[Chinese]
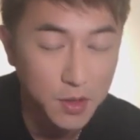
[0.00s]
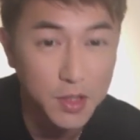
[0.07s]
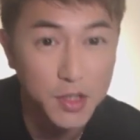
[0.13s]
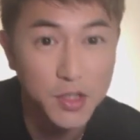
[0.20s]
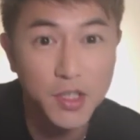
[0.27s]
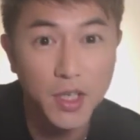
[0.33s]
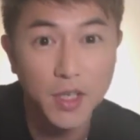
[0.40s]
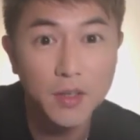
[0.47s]
以
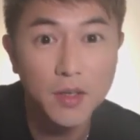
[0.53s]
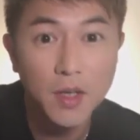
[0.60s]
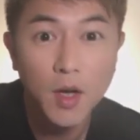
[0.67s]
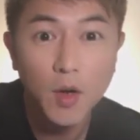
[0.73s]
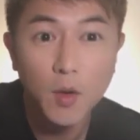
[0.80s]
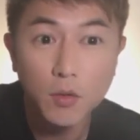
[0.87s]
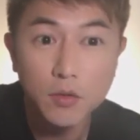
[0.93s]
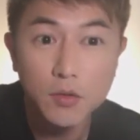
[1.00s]
前
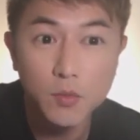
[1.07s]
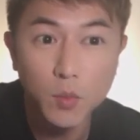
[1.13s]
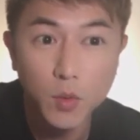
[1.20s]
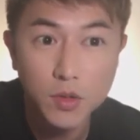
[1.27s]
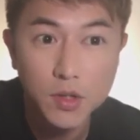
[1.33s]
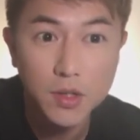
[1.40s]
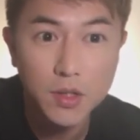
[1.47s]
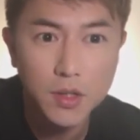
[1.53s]
我我
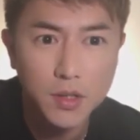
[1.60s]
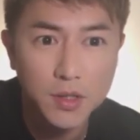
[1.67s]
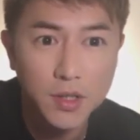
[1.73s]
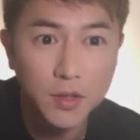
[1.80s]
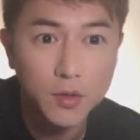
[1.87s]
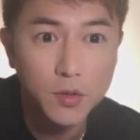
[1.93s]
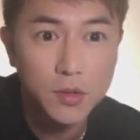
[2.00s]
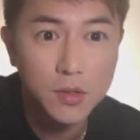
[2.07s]
记得以前
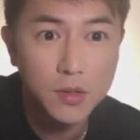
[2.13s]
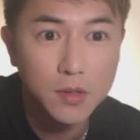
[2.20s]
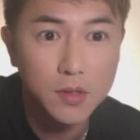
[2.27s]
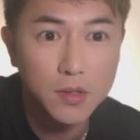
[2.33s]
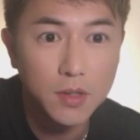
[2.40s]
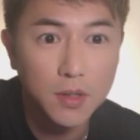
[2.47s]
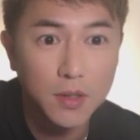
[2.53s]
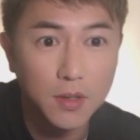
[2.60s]
就是
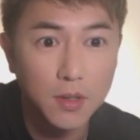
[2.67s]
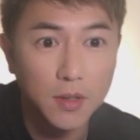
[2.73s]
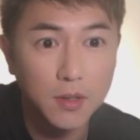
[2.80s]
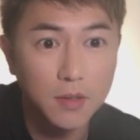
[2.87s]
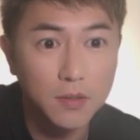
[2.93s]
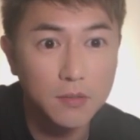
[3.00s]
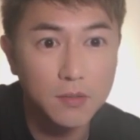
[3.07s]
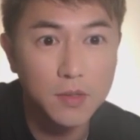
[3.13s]
这个
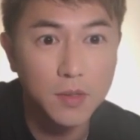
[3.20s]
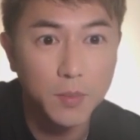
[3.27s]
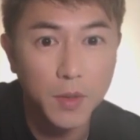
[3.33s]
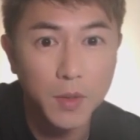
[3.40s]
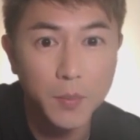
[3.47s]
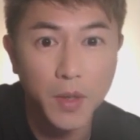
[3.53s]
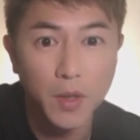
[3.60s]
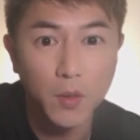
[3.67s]
什么
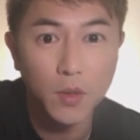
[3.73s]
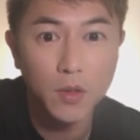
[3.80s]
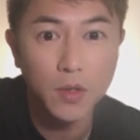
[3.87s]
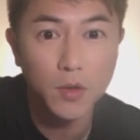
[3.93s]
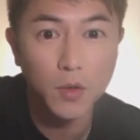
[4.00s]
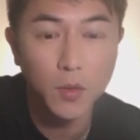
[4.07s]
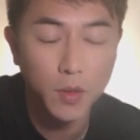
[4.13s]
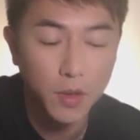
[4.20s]
评论的
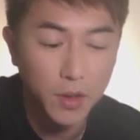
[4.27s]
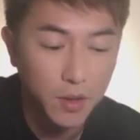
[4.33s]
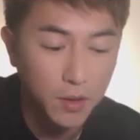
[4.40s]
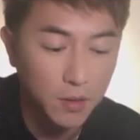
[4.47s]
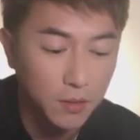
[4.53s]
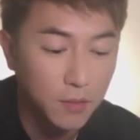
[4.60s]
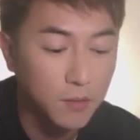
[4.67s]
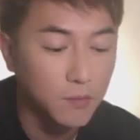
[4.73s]
都会
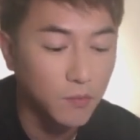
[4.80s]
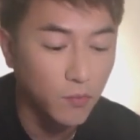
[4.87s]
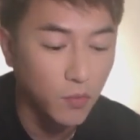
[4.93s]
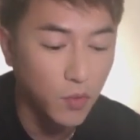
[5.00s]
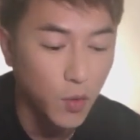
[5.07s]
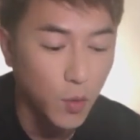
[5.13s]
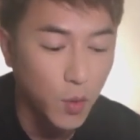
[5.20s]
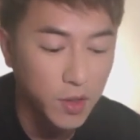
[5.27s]

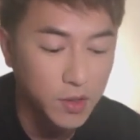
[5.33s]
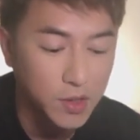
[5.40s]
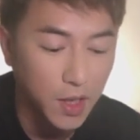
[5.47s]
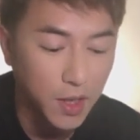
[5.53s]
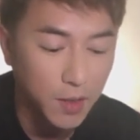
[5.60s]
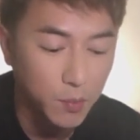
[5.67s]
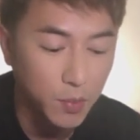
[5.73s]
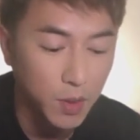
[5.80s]
都会在
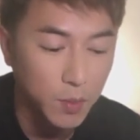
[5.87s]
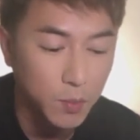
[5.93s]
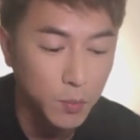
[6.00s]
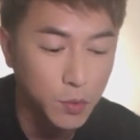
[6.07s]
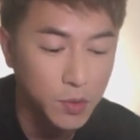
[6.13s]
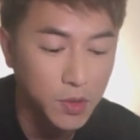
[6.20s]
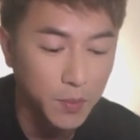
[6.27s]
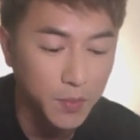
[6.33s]
屏幕
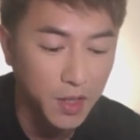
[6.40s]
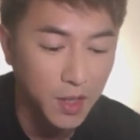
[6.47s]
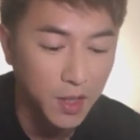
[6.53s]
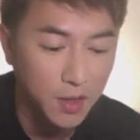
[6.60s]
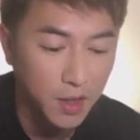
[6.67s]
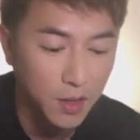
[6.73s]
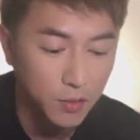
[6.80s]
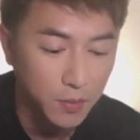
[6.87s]
上面看
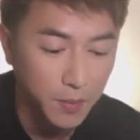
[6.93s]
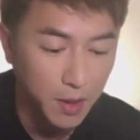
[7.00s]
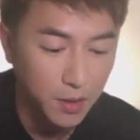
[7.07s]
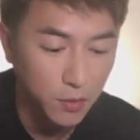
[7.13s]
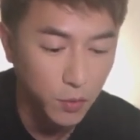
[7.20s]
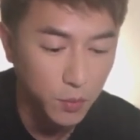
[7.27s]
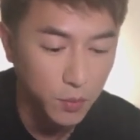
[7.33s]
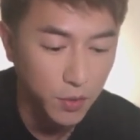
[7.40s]
到的嘛，
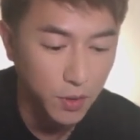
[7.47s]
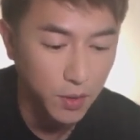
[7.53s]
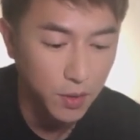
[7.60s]
对不对？